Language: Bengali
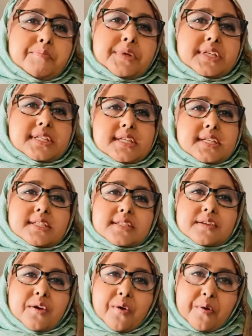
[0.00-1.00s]
বিশেষ
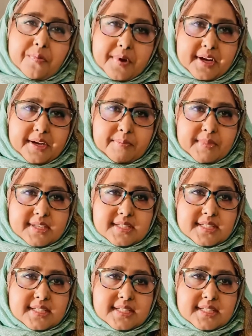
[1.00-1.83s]
অফারের মাস